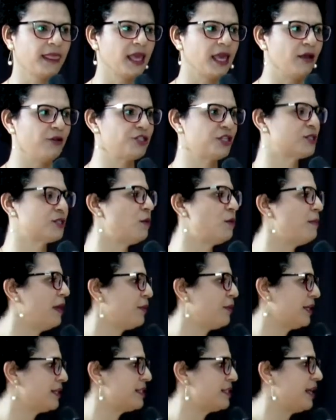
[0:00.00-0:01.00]
Eu já sou
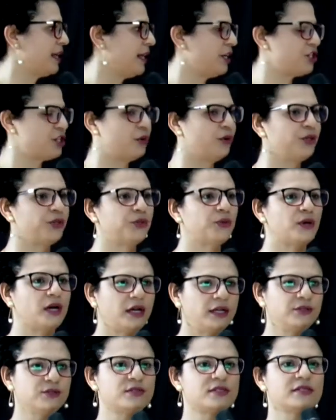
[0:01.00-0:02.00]
membro dessa igreja há oito
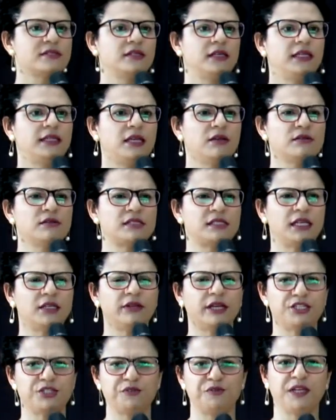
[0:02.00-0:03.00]
anos e tenho sido
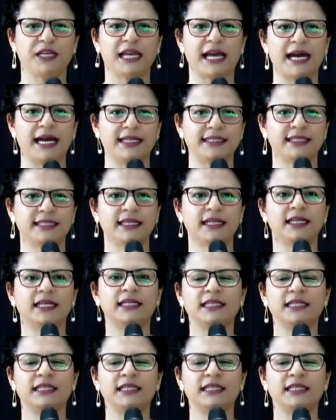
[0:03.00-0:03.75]
edificada,